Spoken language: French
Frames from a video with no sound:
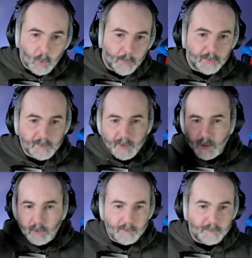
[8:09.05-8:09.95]

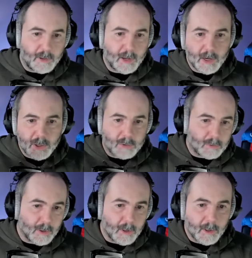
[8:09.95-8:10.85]
OpenStack, OVH, euh,